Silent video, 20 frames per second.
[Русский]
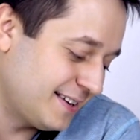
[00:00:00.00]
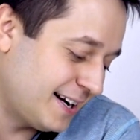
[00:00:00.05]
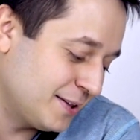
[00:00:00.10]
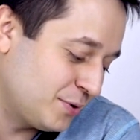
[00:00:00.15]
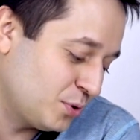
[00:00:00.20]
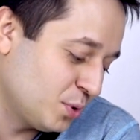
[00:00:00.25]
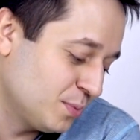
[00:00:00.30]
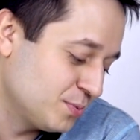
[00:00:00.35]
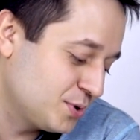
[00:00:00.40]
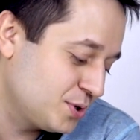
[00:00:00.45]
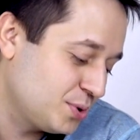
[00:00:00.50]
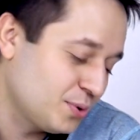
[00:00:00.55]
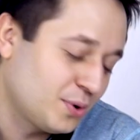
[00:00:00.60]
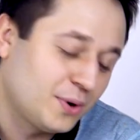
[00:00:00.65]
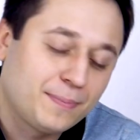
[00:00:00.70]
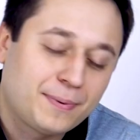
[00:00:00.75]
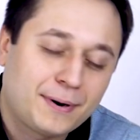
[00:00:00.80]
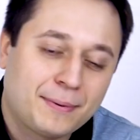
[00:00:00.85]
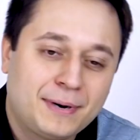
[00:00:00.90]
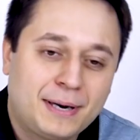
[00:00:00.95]
э, о том, что
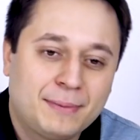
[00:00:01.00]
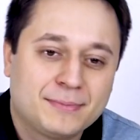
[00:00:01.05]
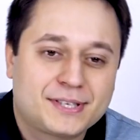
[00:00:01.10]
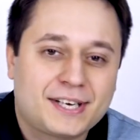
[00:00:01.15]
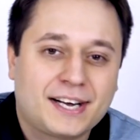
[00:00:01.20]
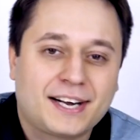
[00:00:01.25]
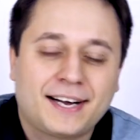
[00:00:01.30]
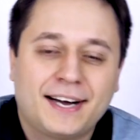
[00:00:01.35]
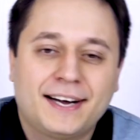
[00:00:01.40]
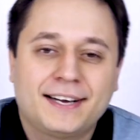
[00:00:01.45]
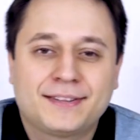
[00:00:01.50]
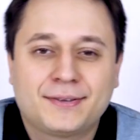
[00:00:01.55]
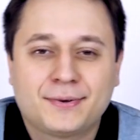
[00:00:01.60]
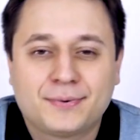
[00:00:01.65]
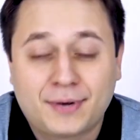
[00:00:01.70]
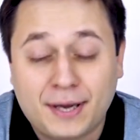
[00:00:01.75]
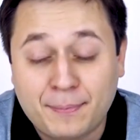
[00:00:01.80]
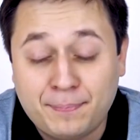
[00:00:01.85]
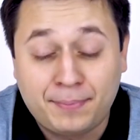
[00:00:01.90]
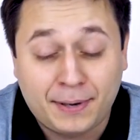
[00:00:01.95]
проблема какая-то,
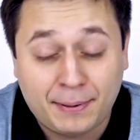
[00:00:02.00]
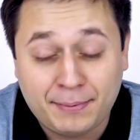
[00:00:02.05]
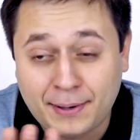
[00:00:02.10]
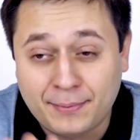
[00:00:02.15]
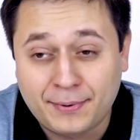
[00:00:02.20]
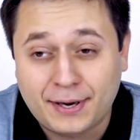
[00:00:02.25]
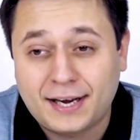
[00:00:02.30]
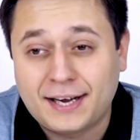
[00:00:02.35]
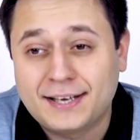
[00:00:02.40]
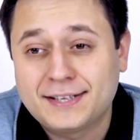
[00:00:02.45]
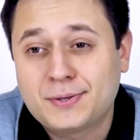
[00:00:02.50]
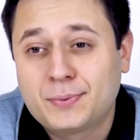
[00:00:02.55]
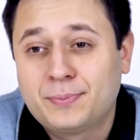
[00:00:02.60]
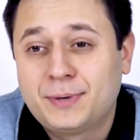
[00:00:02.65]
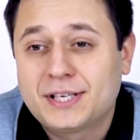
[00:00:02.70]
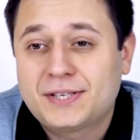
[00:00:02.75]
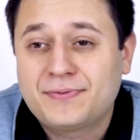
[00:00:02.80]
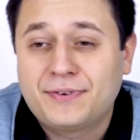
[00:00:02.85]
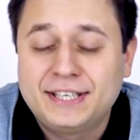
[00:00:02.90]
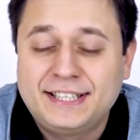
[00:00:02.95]
проблема какая-то у
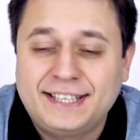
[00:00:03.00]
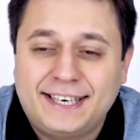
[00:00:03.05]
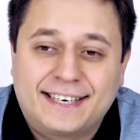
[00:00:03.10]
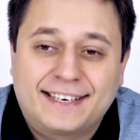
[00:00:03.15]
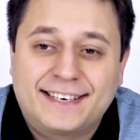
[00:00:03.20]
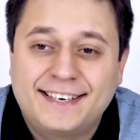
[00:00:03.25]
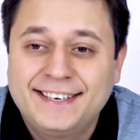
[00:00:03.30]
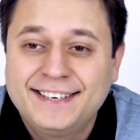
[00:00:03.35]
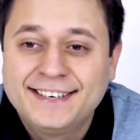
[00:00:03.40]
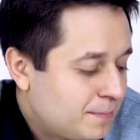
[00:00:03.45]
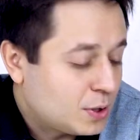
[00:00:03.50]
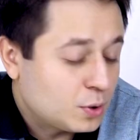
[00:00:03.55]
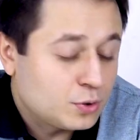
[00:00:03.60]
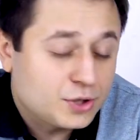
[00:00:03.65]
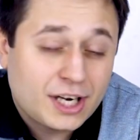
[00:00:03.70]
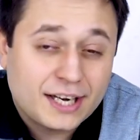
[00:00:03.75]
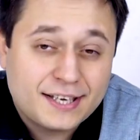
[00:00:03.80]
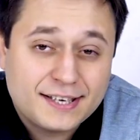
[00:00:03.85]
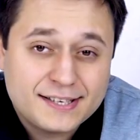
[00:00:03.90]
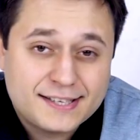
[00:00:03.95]
меня с водянкой. Потому
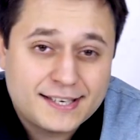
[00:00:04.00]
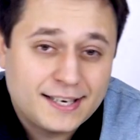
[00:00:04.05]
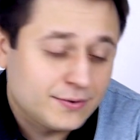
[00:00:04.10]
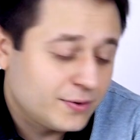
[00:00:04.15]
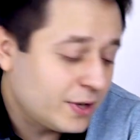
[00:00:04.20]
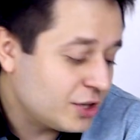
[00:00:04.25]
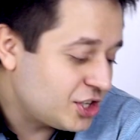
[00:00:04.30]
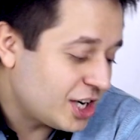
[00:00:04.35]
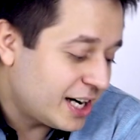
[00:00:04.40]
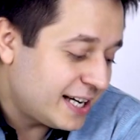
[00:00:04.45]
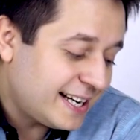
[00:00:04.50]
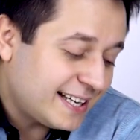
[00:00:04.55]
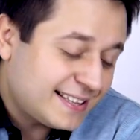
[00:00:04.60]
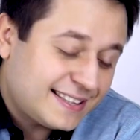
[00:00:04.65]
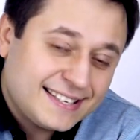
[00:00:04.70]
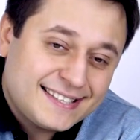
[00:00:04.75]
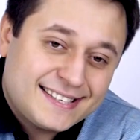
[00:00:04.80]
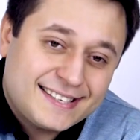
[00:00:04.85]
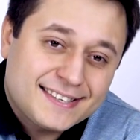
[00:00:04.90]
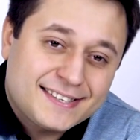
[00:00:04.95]
что, как я и сказал, вначале я
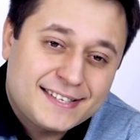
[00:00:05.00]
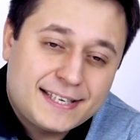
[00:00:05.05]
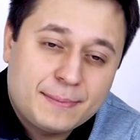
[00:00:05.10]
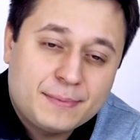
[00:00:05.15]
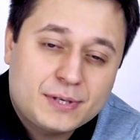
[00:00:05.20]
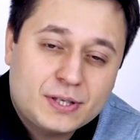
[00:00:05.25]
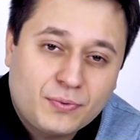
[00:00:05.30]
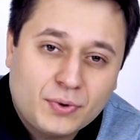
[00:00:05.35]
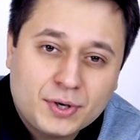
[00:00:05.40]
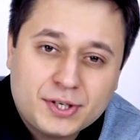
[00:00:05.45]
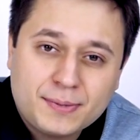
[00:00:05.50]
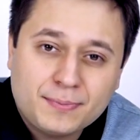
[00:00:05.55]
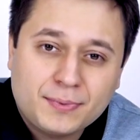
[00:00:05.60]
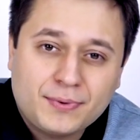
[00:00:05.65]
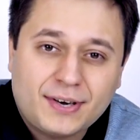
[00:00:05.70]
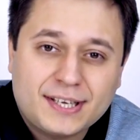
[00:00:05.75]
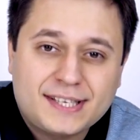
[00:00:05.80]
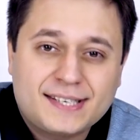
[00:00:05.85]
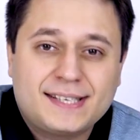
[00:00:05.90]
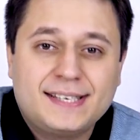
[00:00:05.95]
тестил 78
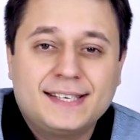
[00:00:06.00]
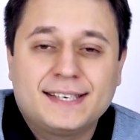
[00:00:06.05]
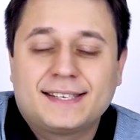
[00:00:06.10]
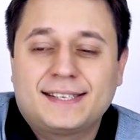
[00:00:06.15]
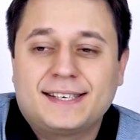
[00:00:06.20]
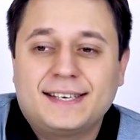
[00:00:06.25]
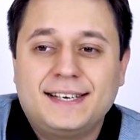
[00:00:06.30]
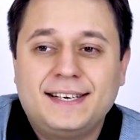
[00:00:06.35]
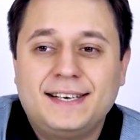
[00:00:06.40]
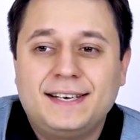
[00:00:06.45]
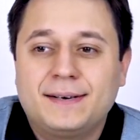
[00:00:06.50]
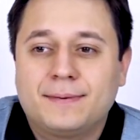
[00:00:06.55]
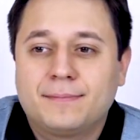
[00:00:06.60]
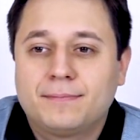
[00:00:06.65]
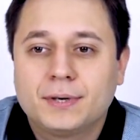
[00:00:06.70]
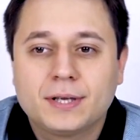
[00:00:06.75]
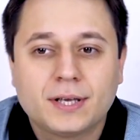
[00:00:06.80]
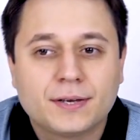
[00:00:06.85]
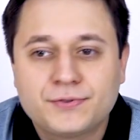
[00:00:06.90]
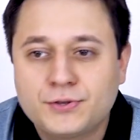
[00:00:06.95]
20X и
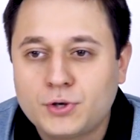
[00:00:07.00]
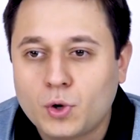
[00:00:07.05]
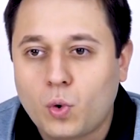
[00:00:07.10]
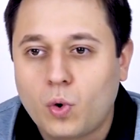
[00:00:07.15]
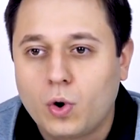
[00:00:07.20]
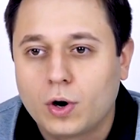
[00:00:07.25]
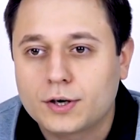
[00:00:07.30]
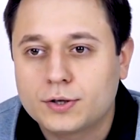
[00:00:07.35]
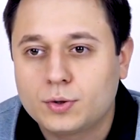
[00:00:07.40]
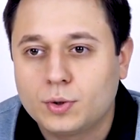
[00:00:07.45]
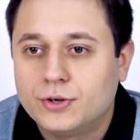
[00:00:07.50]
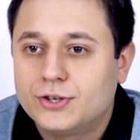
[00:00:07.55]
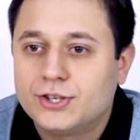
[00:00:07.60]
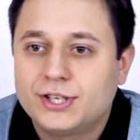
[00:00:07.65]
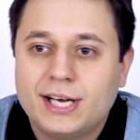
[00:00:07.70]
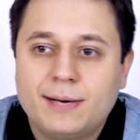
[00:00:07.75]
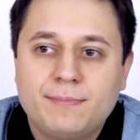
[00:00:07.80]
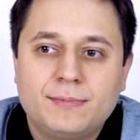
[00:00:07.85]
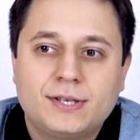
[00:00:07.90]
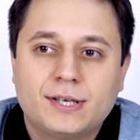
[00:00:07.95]
было все ок. То есть
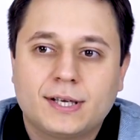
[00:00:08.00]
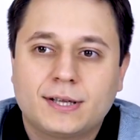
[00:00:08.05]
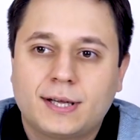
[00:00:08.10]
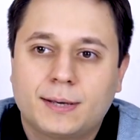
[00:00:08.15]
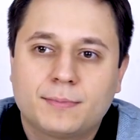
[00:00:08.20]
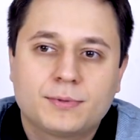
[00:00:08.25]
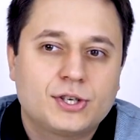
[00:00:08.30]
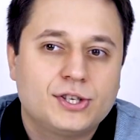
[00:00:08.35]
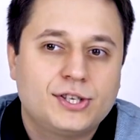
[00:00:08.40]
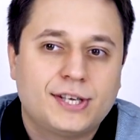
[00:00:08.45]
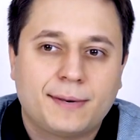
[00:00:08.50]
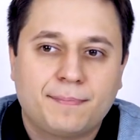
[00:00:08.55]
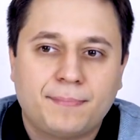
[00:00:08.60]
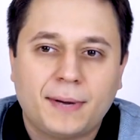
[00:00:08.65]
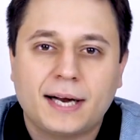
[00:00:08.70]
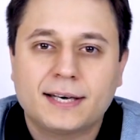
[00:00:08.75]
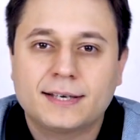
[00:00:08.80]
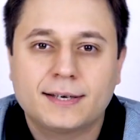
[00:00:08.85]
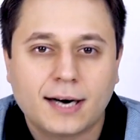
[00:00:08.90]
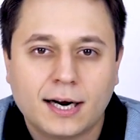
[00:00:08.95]
70, там
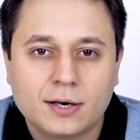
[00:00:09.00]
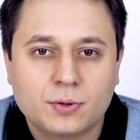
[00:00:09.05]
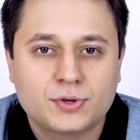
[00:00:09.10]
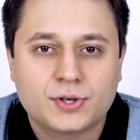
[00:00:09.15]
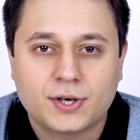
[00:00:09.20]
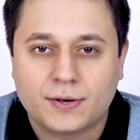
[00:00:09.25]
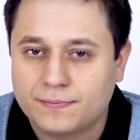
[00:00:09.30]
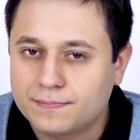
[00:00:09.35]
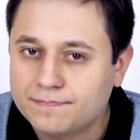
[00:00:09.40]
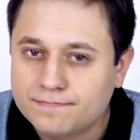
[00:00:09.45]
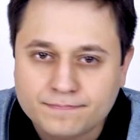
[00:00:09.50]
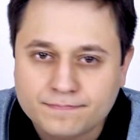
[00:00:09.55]
65 градусов